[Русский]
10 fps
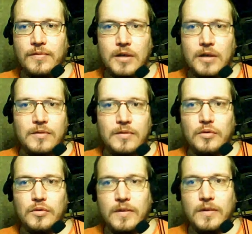
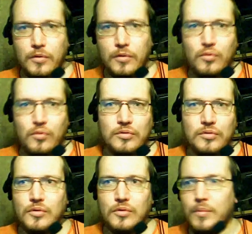вкладываем туда
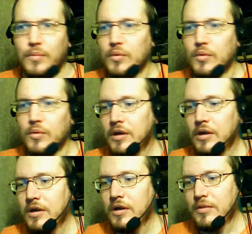фигурную скобку.
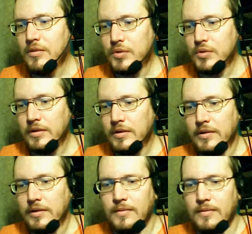И после
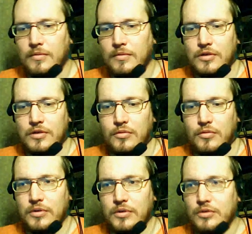этого у нас
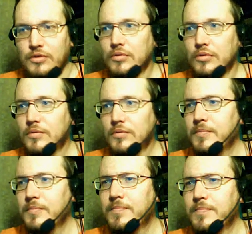что происходит?
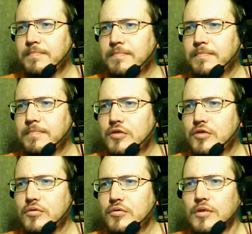
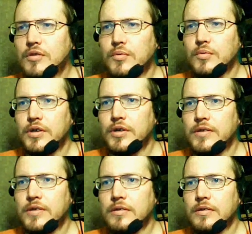Что у нас
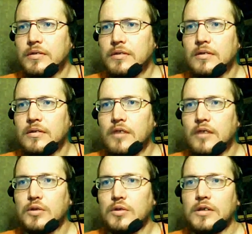получается?
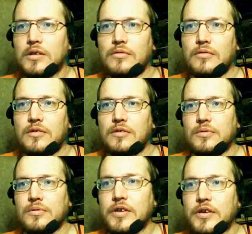А вот так у нас
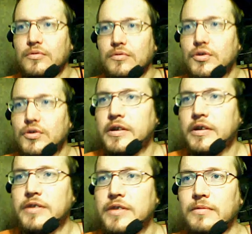получается очень
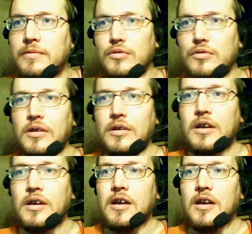красиво то, что